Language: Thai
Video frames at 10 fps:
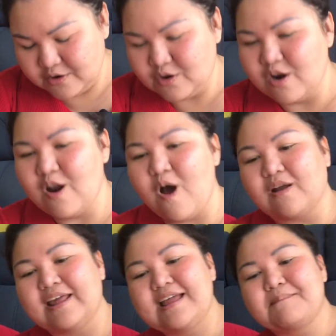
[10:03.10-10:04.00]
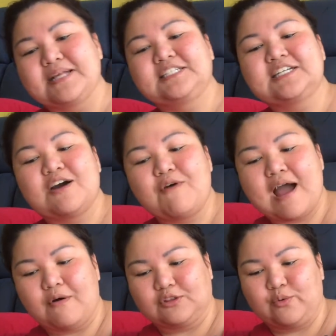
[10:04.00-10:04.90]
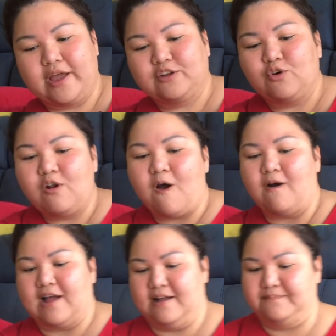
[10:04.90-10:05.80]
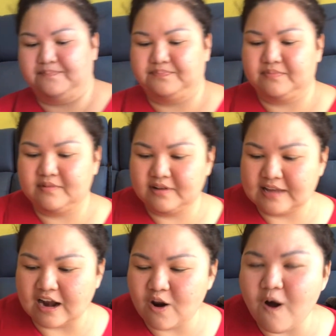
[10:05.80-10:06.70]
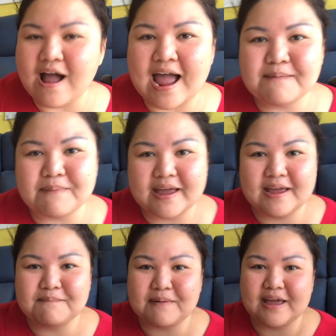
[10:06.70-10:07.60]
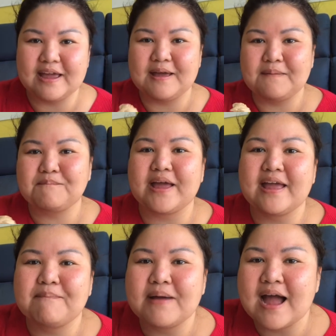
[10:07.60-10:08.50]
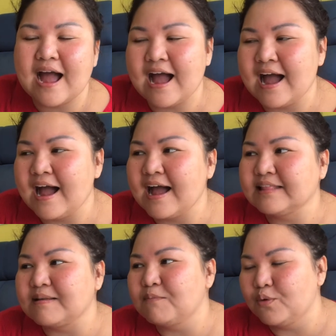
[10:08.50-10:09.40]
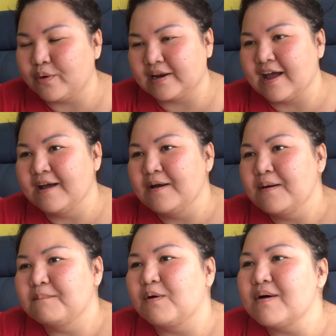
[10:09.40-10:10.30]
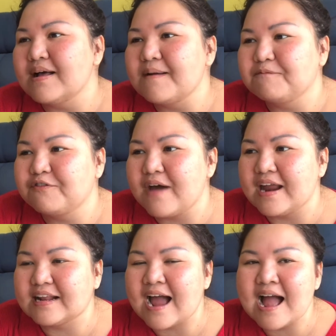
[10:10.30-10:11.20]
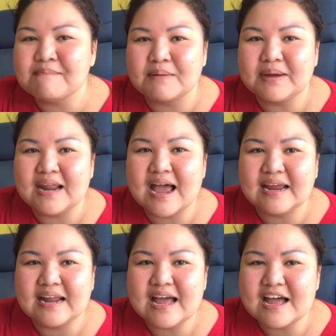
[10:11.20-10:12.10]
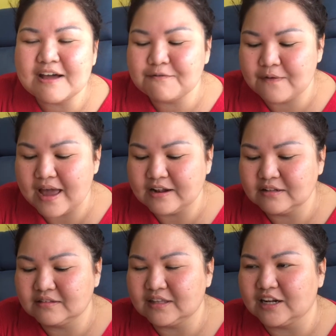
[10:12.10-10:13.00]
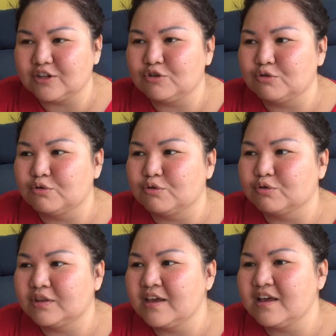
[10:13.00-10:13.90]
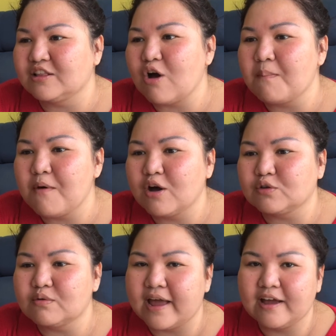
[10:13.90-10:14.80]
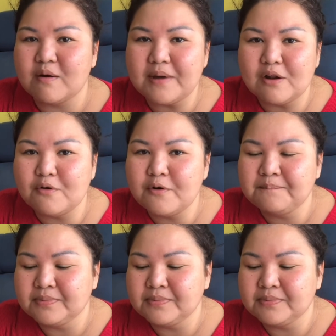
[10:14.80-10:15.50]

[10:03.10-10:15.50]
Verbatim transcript: โดนหลอกแล้วยังไม่เชื่อว่าตัวเองโดนหลอกอะ่ะยังร้องไห้ไปไปไปไปหาตำรวจอะบอกว่าแฟนข้ามาไม่ได้นะ แฟนติดอยู่ที่ตอมอตรงไหนก็ไม่รู้